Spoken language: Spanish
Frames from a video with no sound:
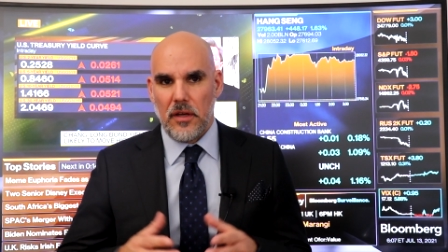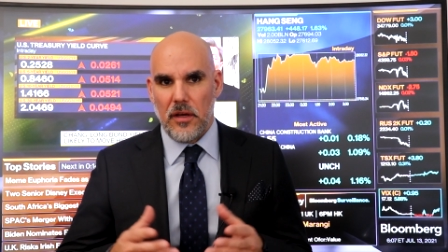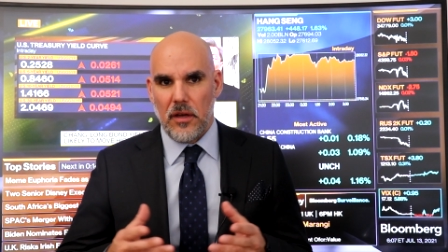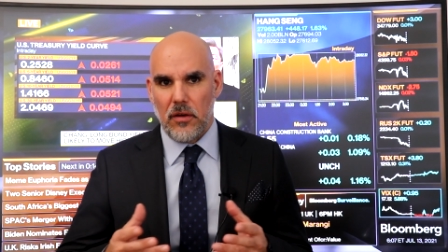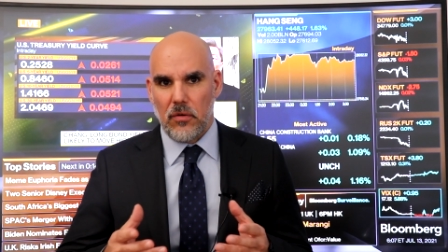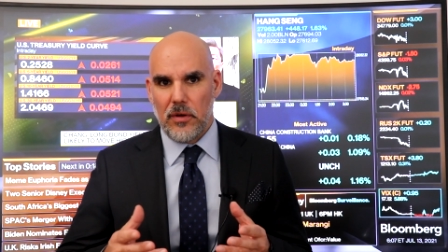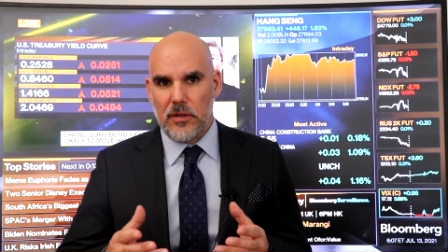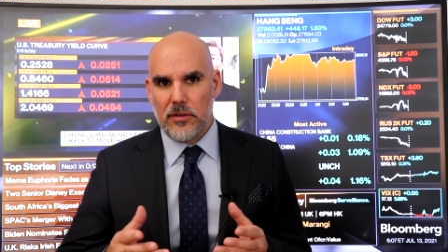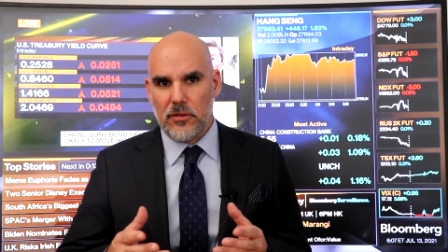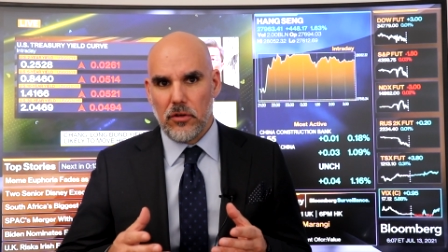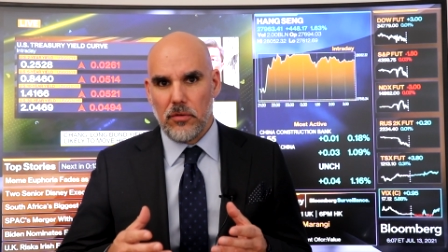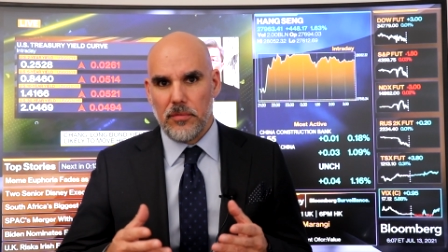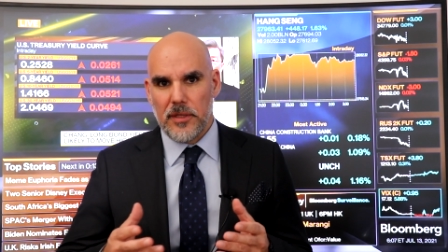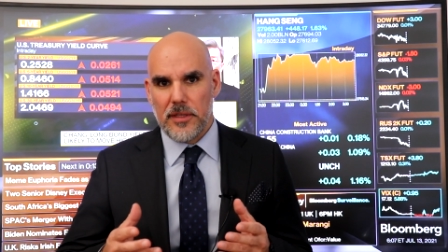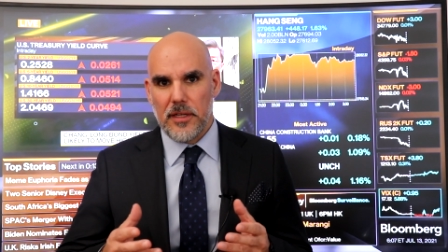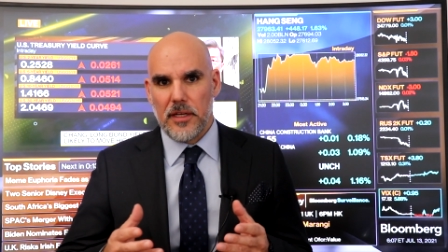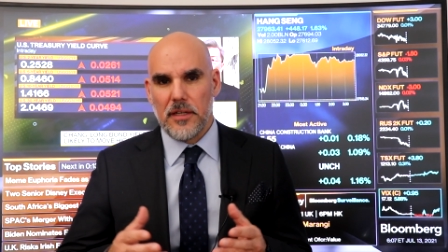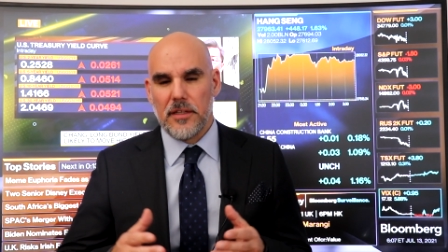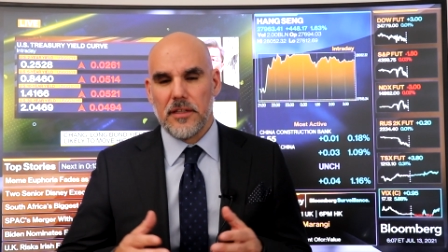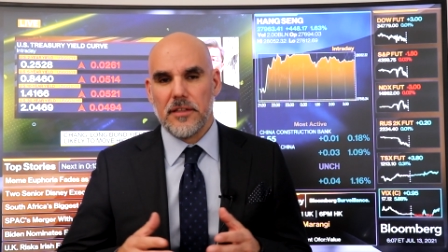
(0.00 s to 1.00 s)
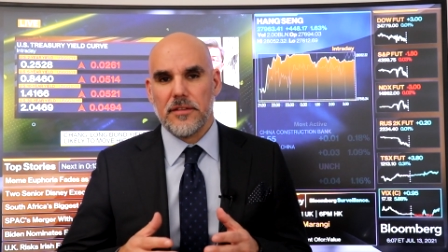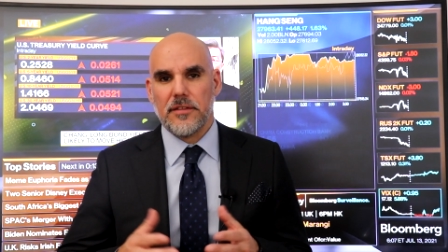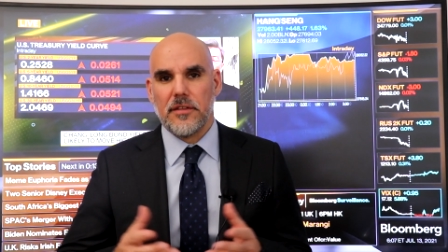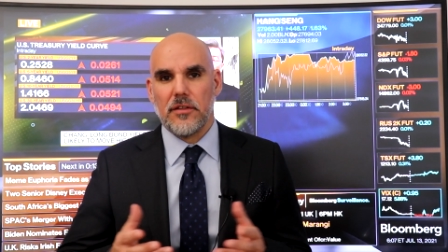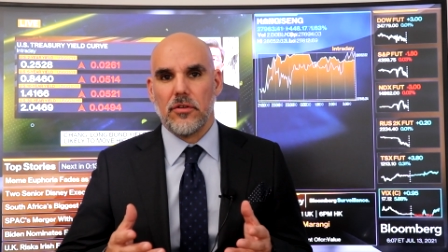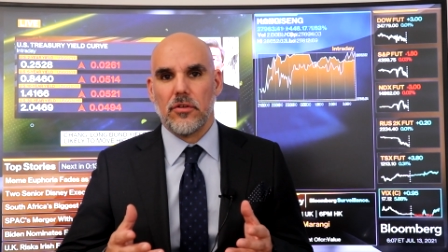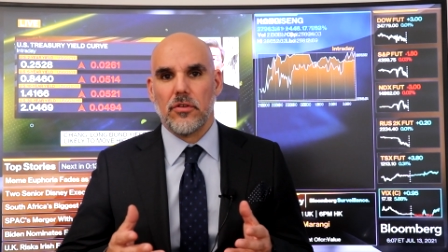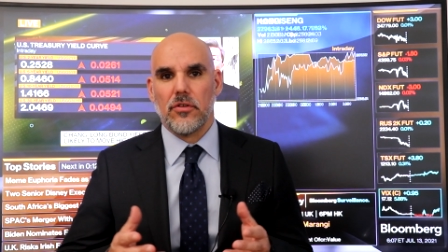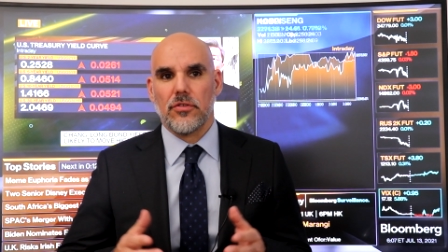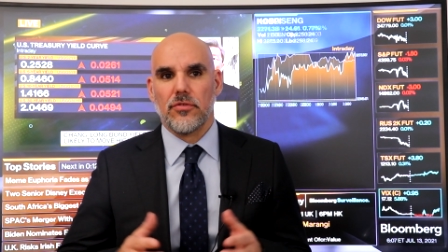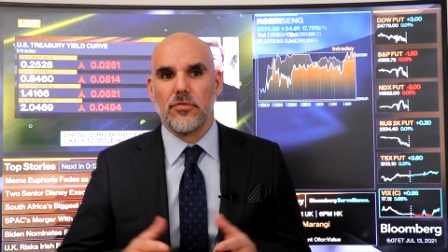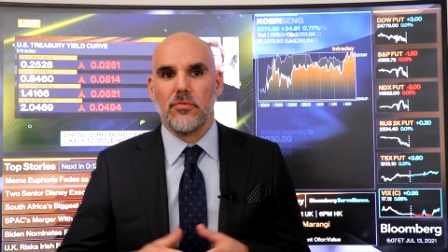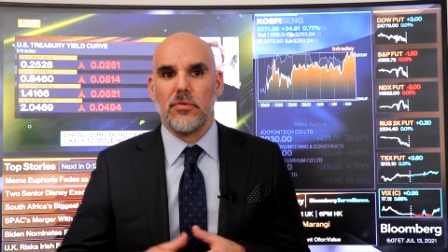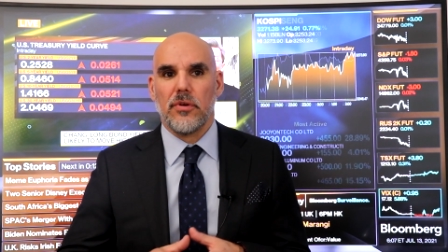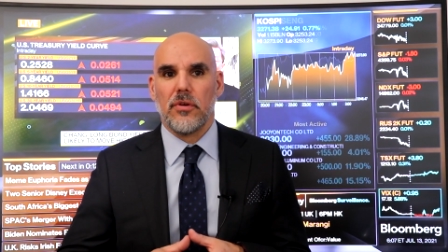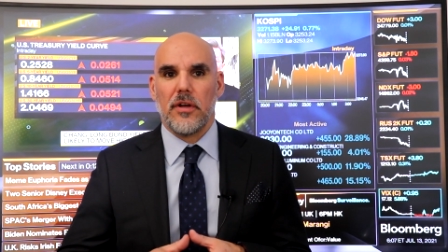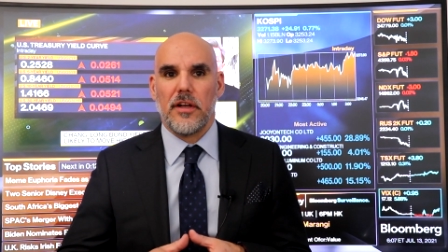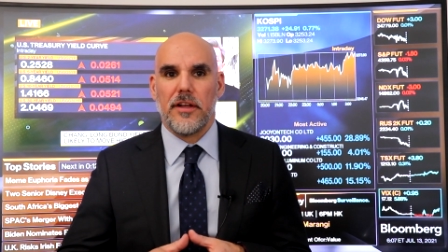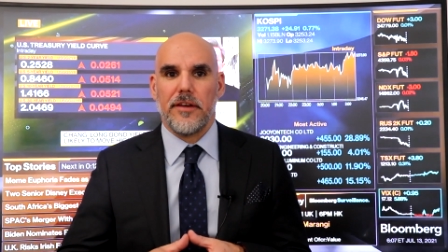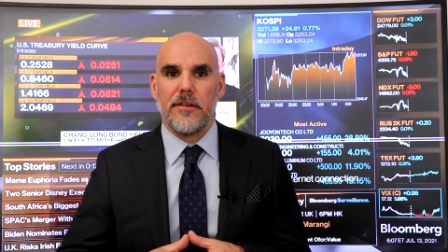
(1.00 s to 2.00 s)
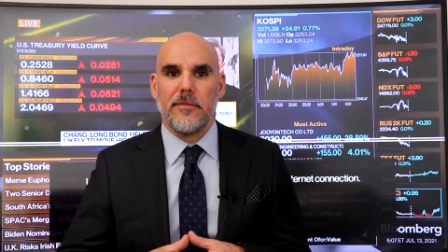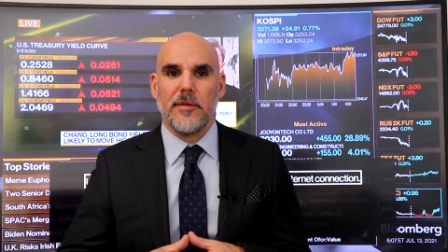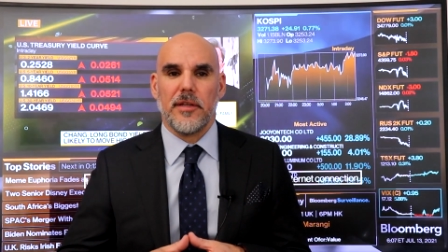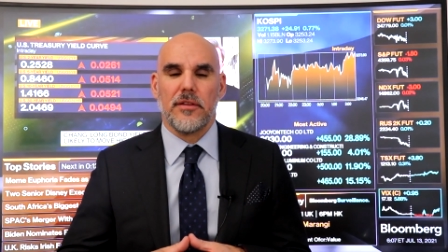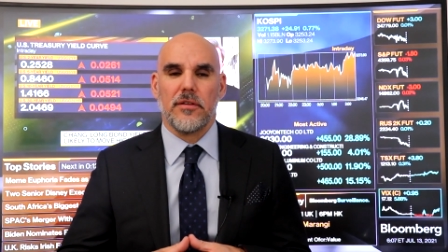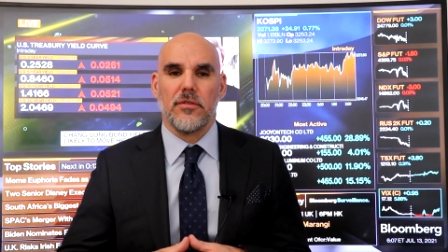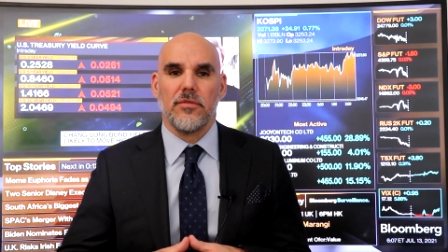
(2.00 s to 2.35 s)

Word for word: En cuanto a los metales, el oro sube levemente